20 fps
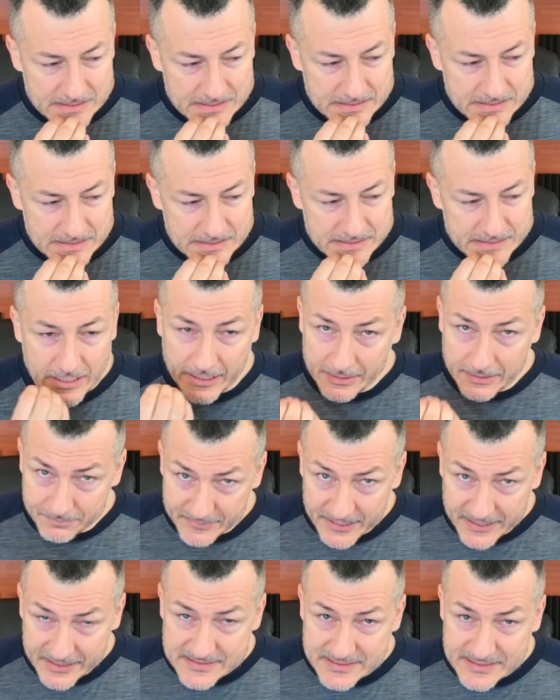il y aurait
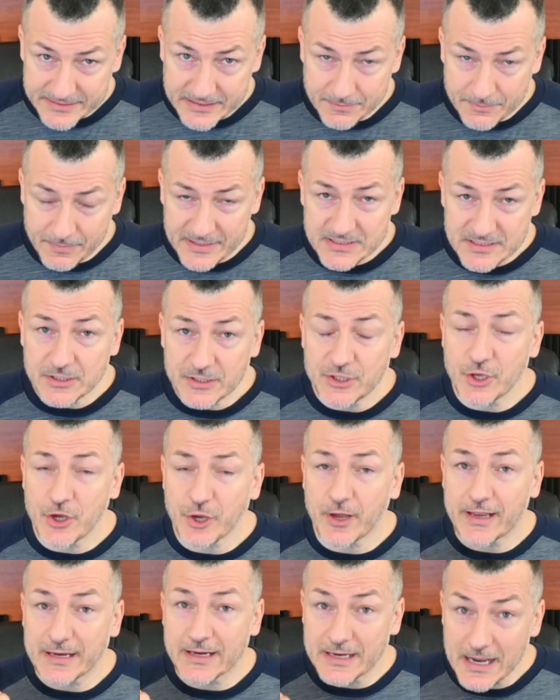peut-être certaines personnes qui
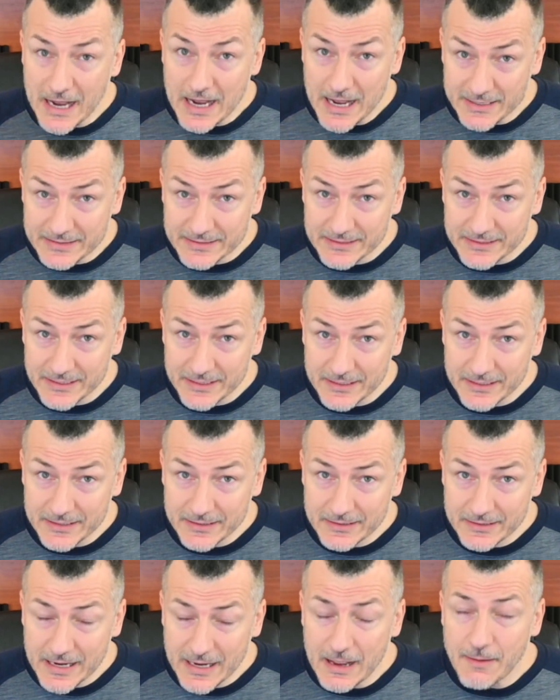auraient
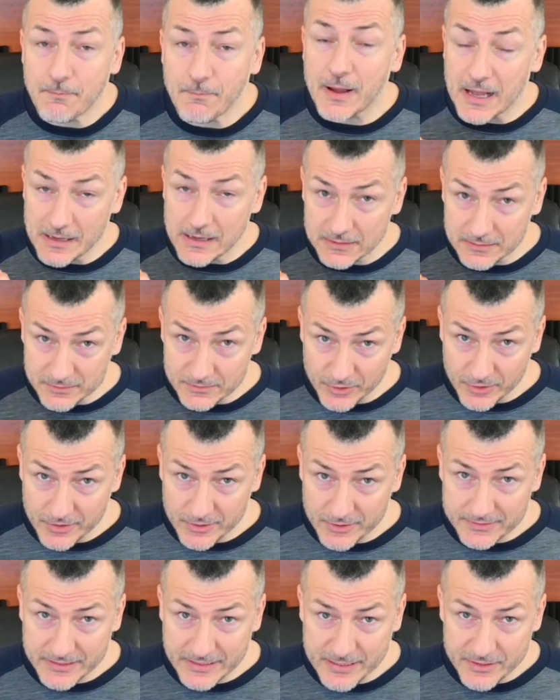gagné à prendre
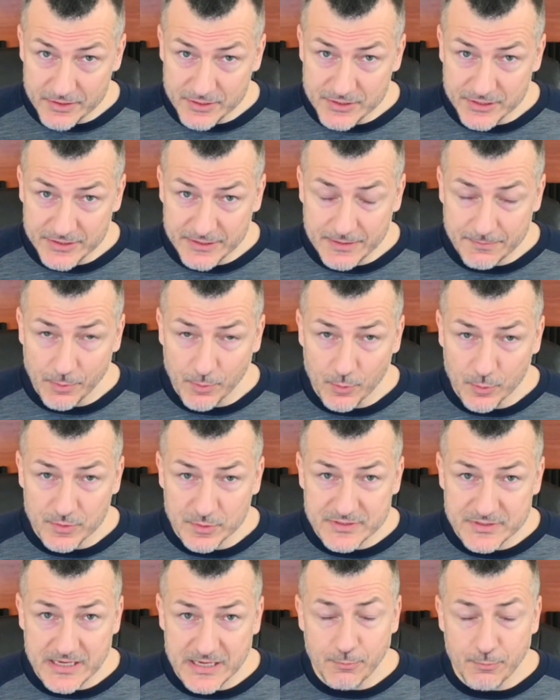le temps de se
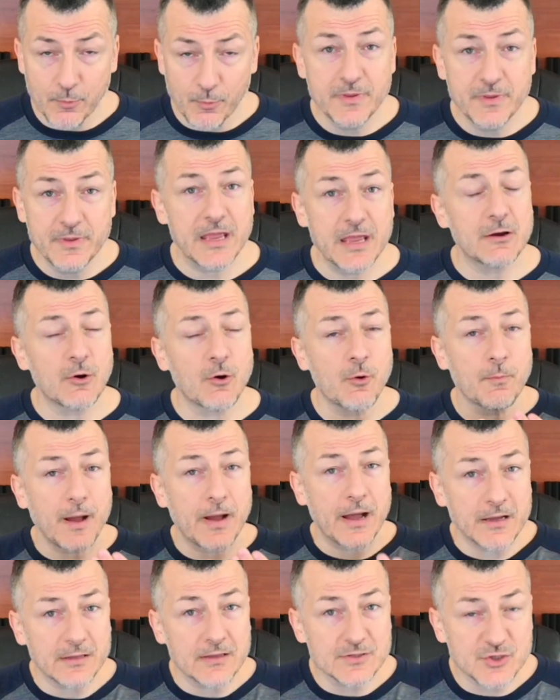déposer pour bien
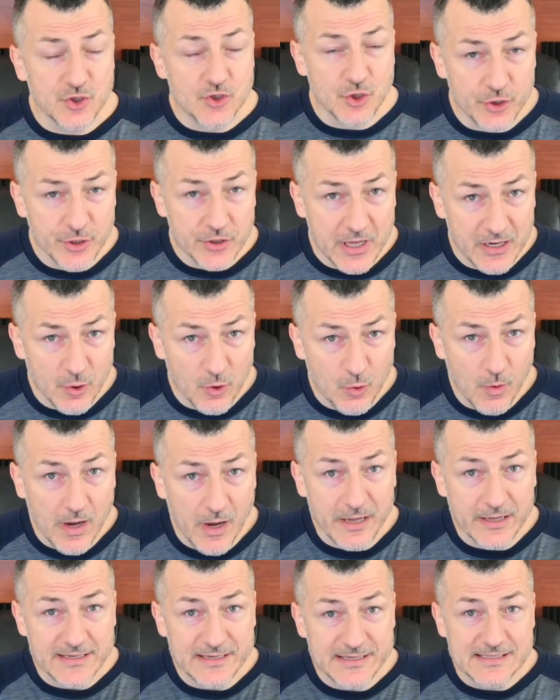comprendre ce dans quoi
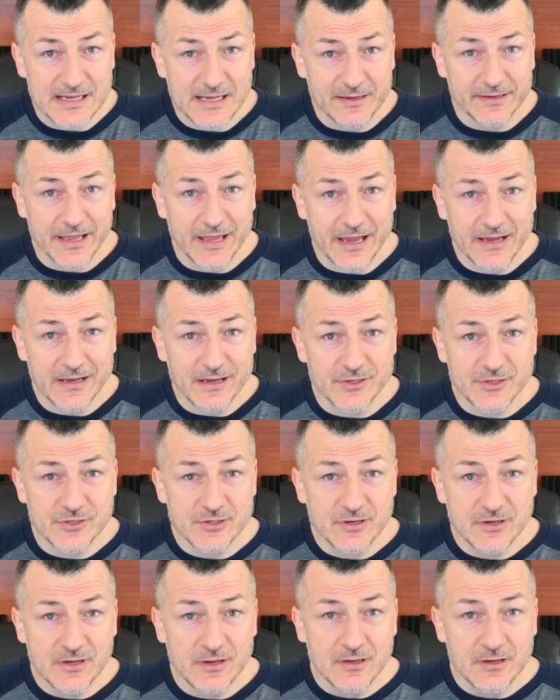ils s'engagent.
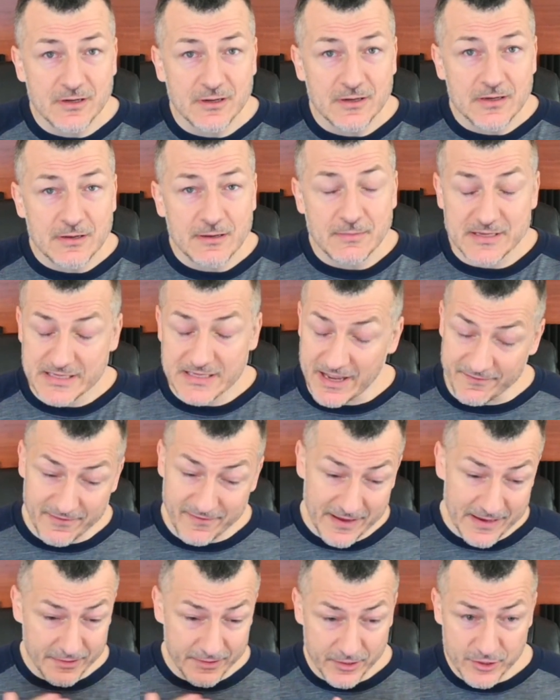Parce
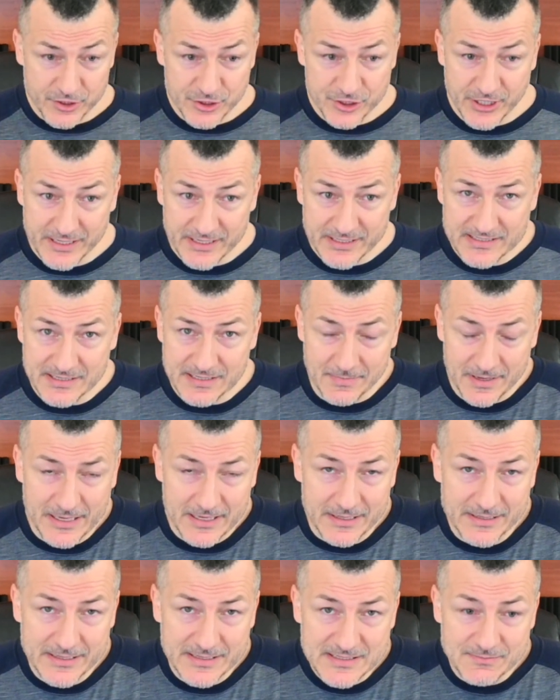qu'avant que j'aie ces
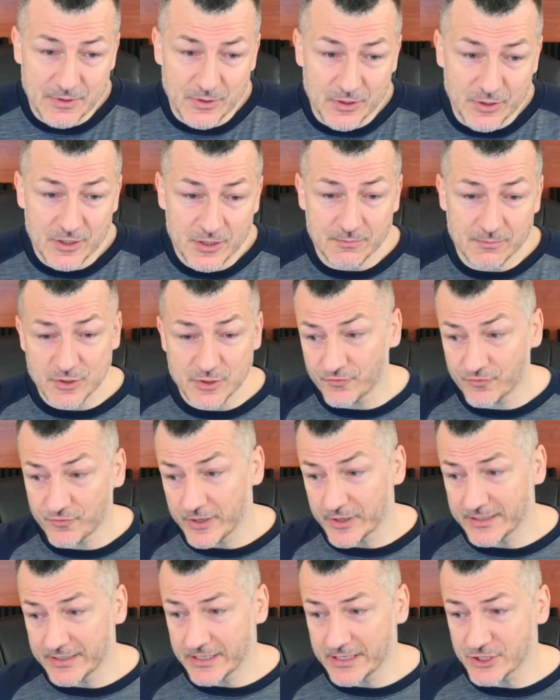mécanismes-là, moi, je voyais
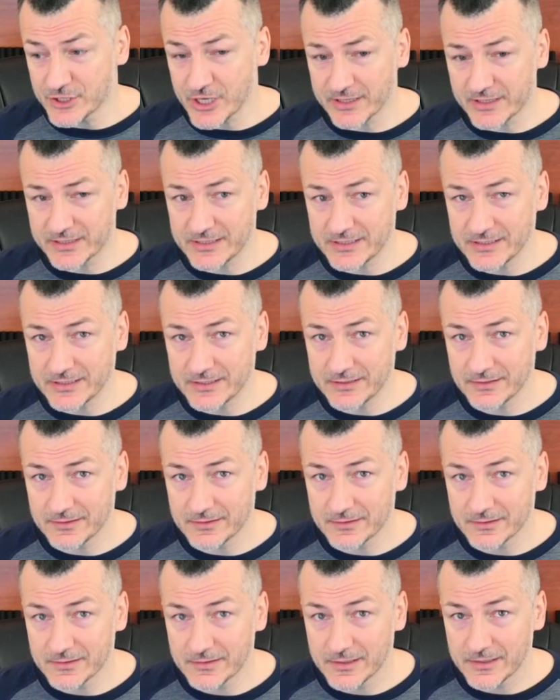des gens qui.
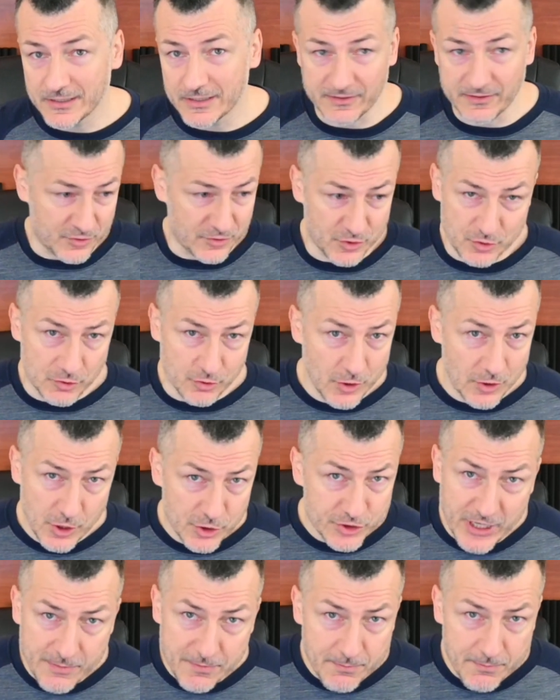
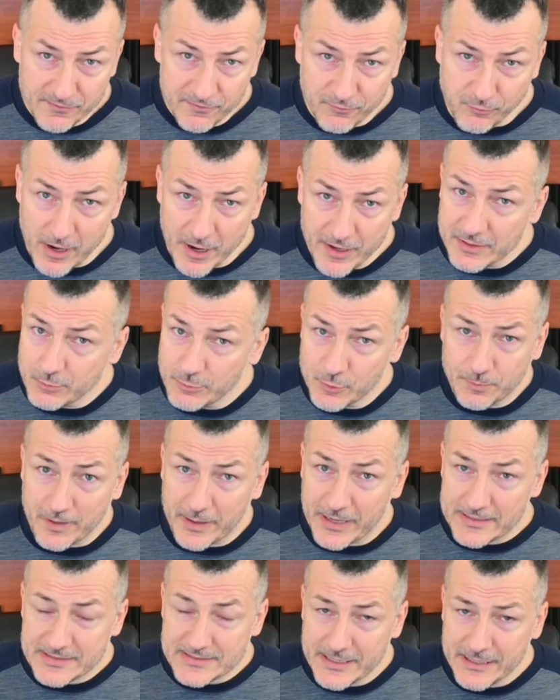J'étais de bonne foi, début de
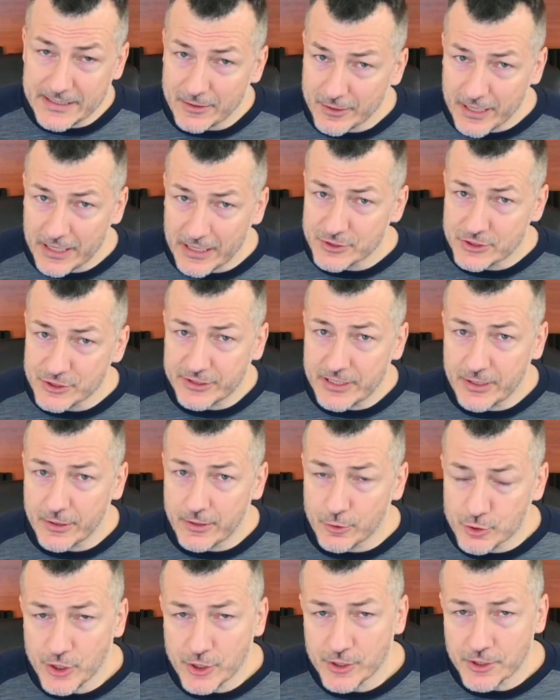pratique, quand j'étais un
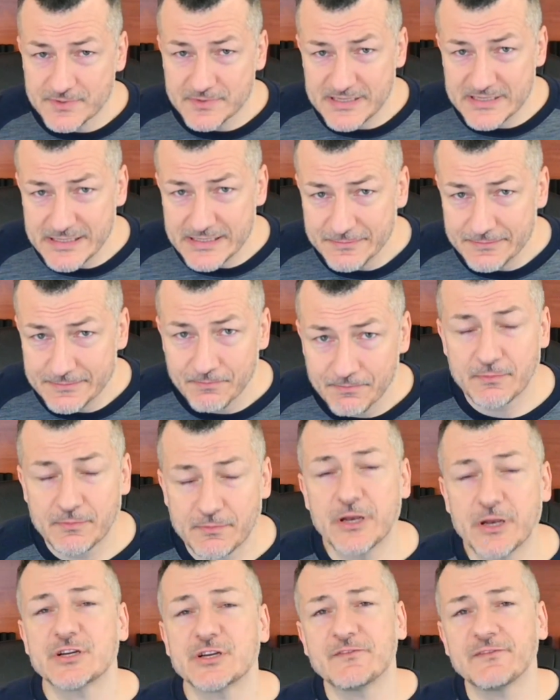jeune petit. Puis les
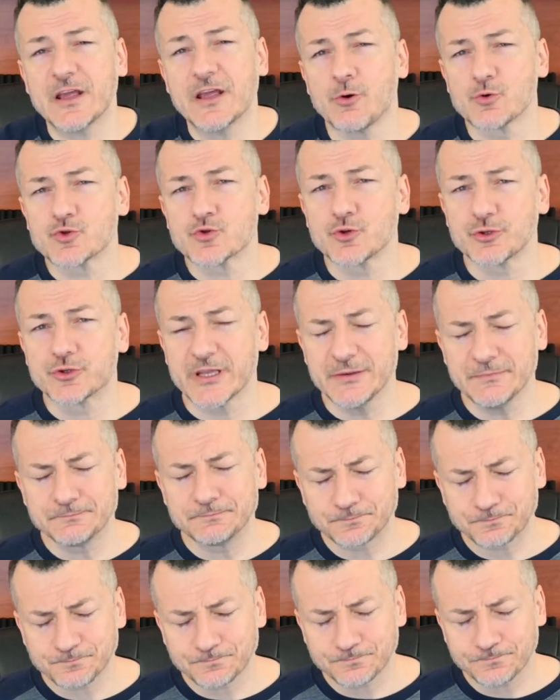gens venaient consulter.
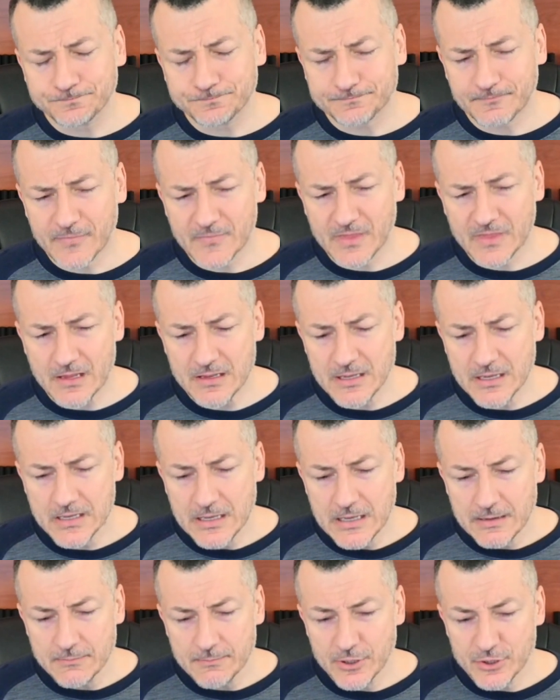
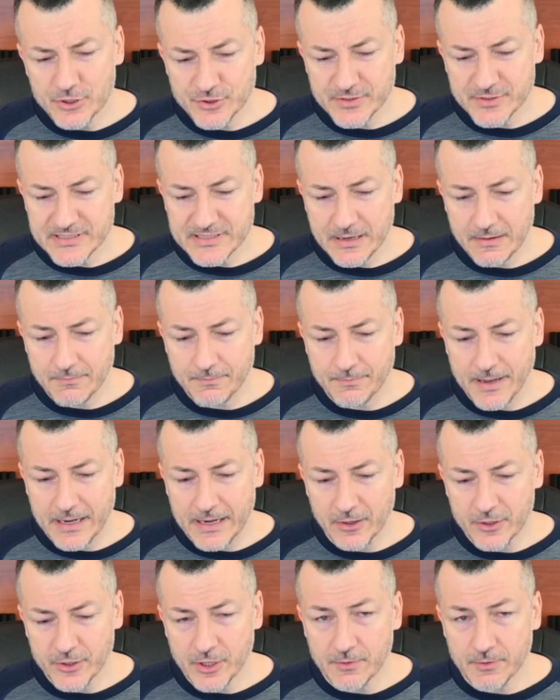Puis là, je lui disais, ben là,
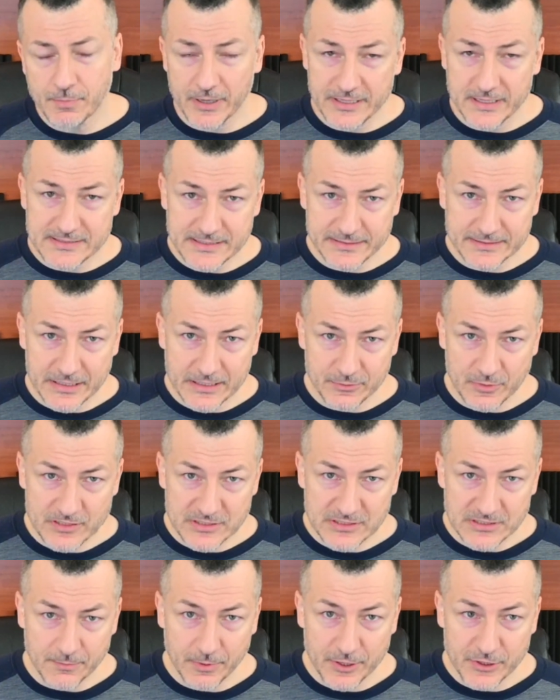il y a une politique d'annulation.
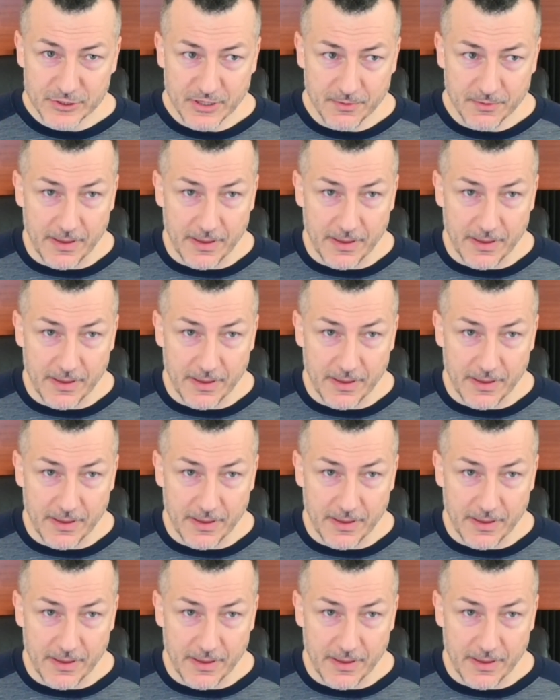Puis là, ben